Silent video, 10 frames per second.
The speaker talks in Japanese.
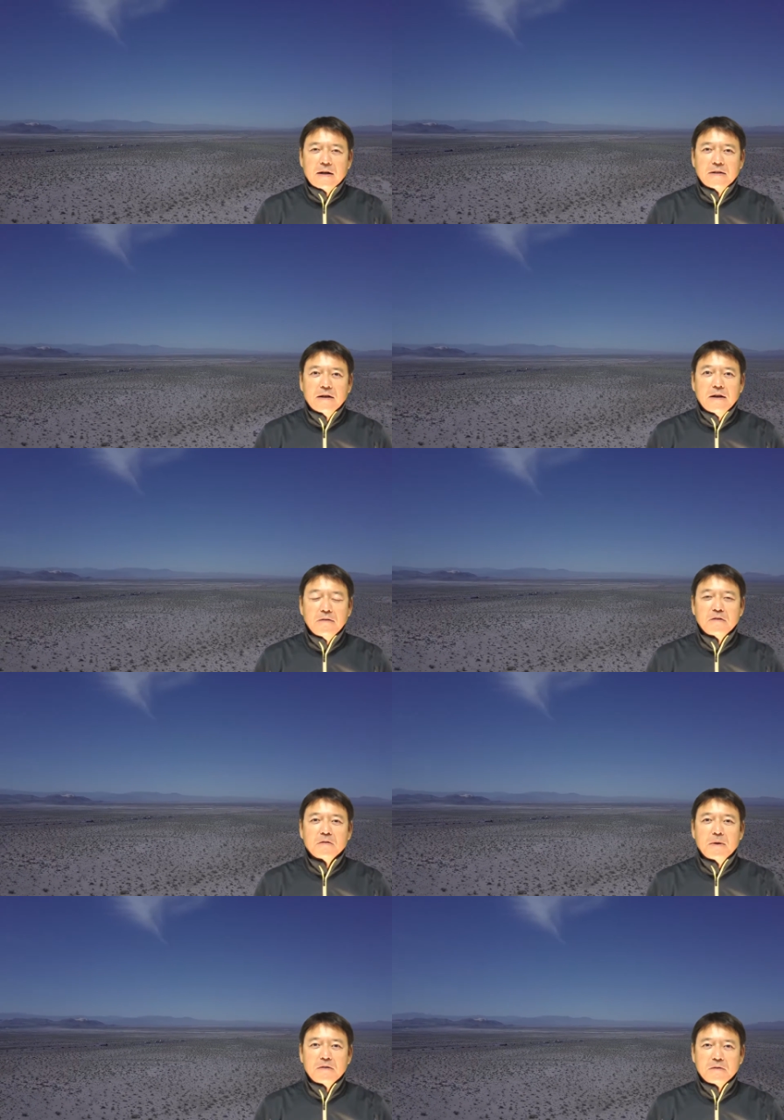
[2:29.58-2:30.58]
必ず
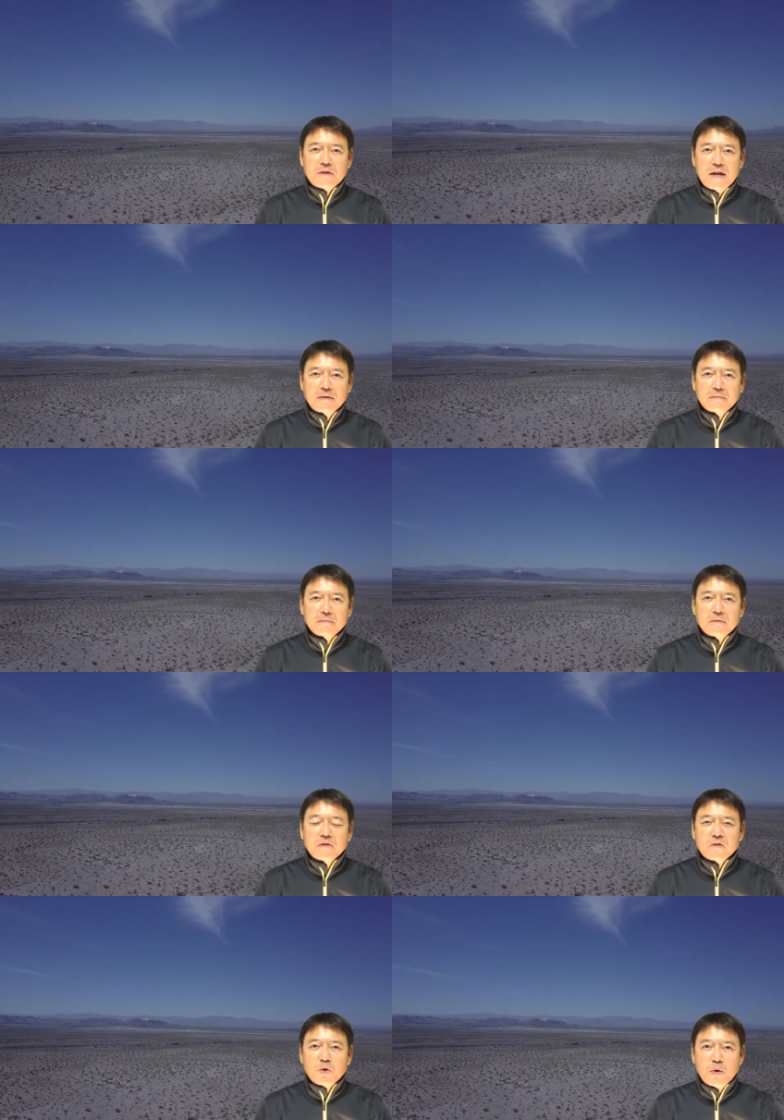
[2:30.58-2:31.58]
つまずく点、
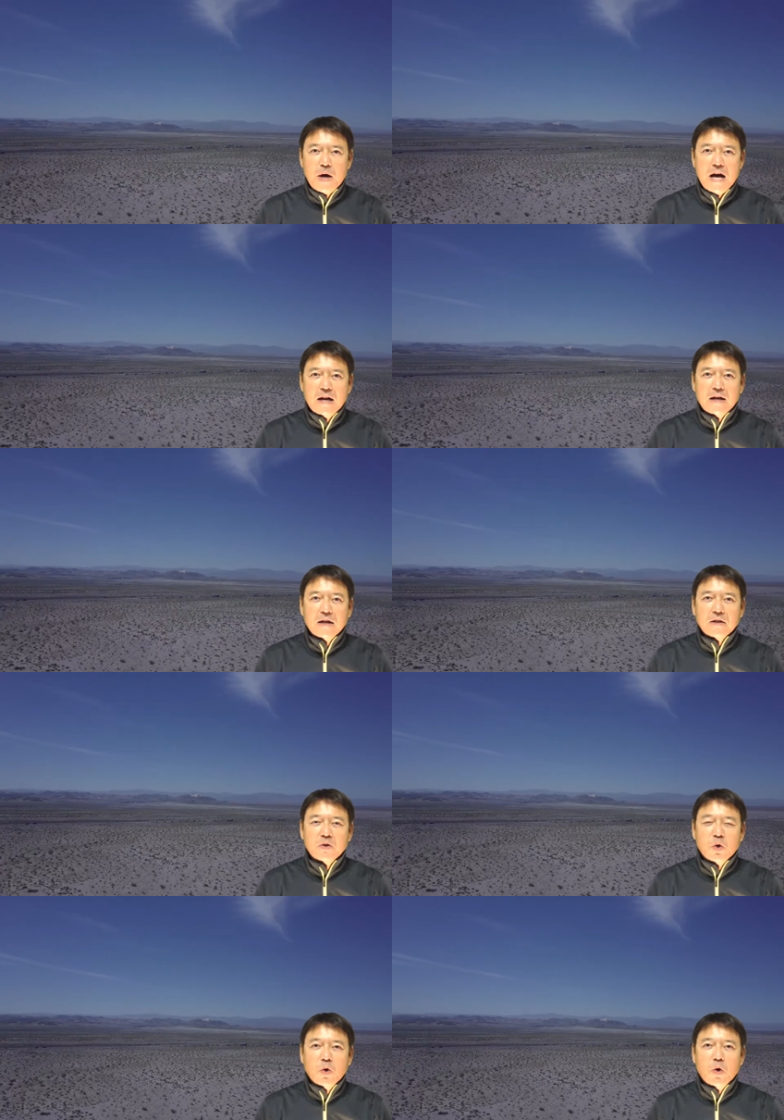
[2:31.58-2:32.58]
それは
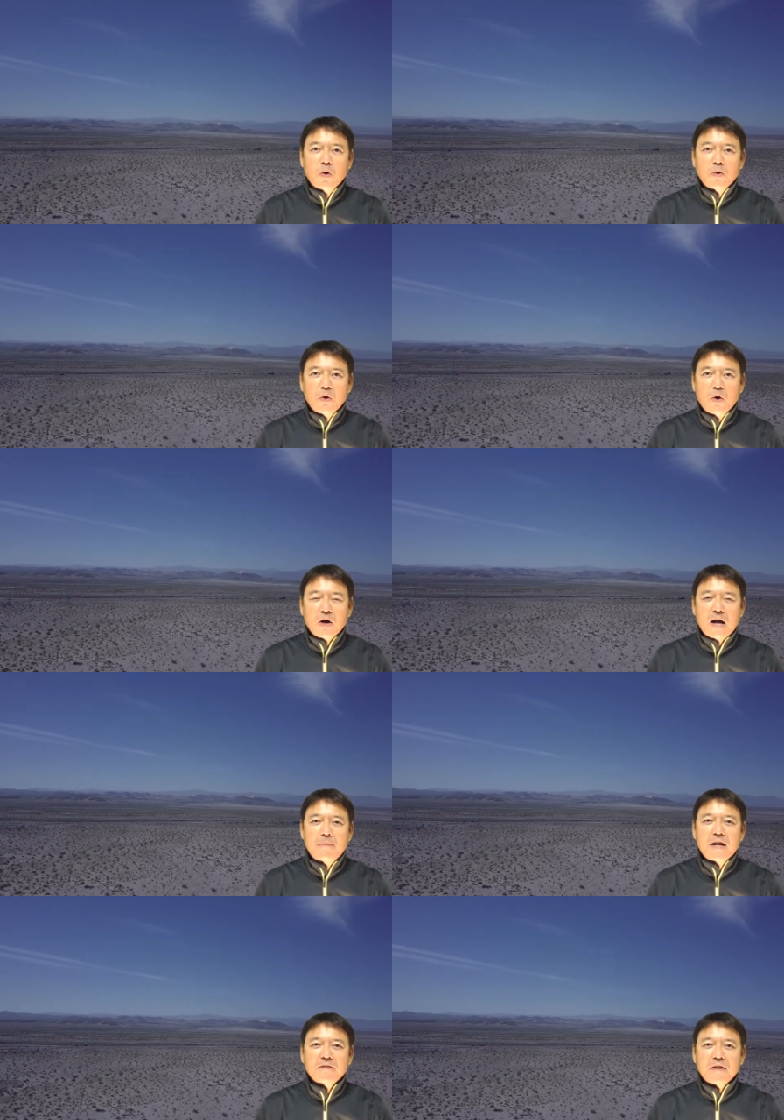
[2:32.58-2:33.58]
ドローンの
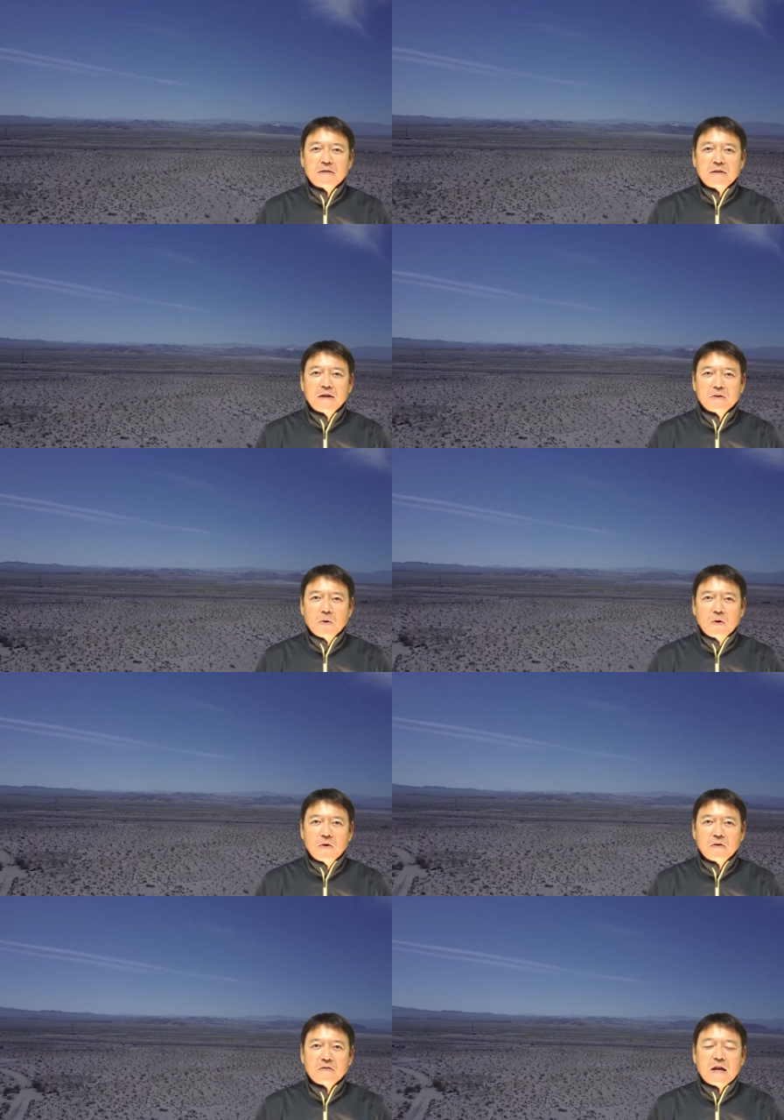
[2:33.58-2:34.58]
カメラ設定と
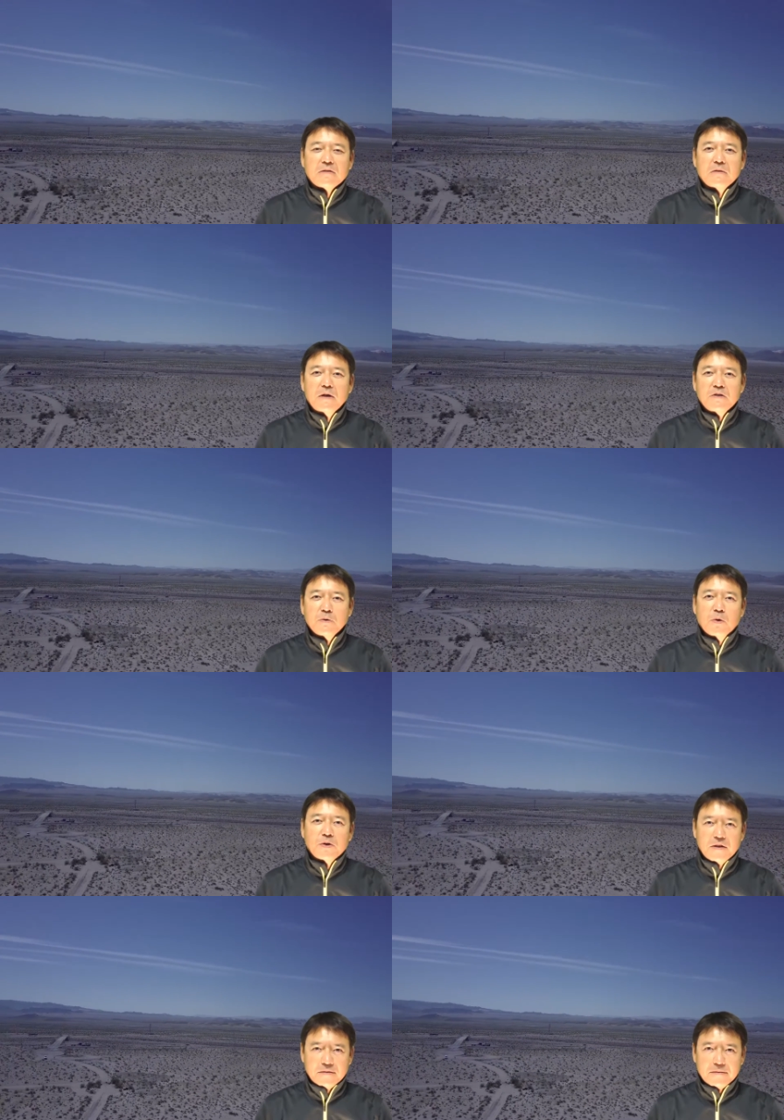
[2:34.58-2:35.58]
撮影手法
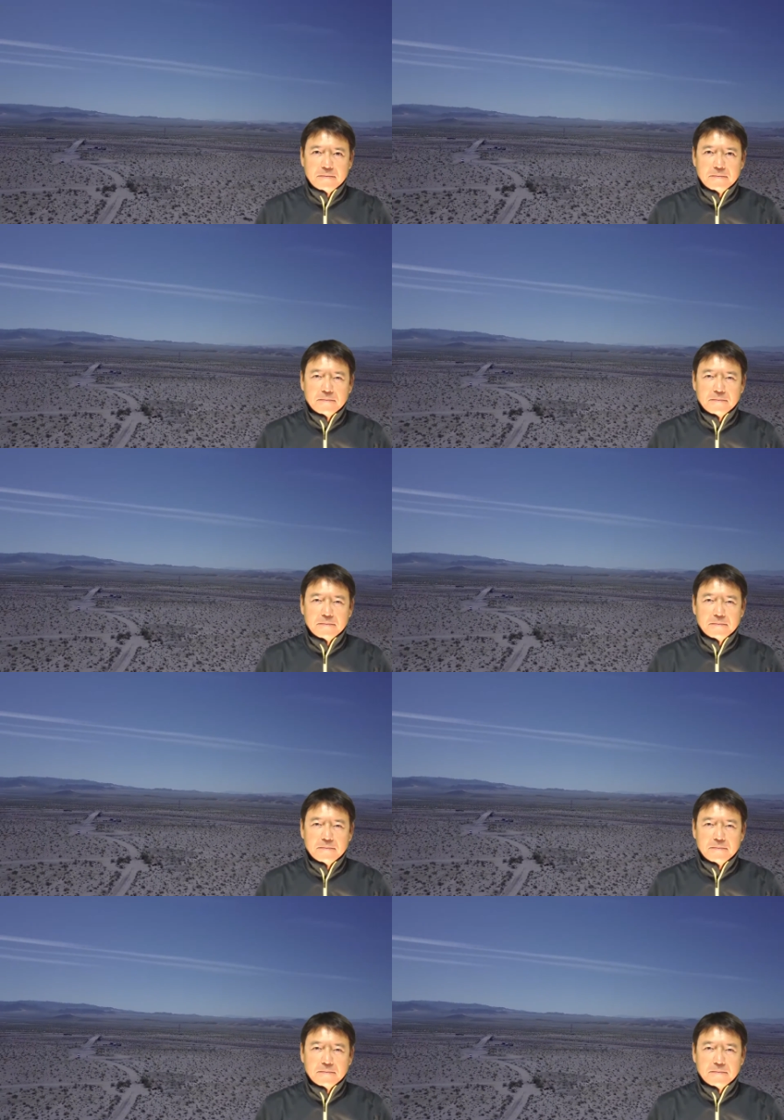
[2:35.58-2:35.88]
です。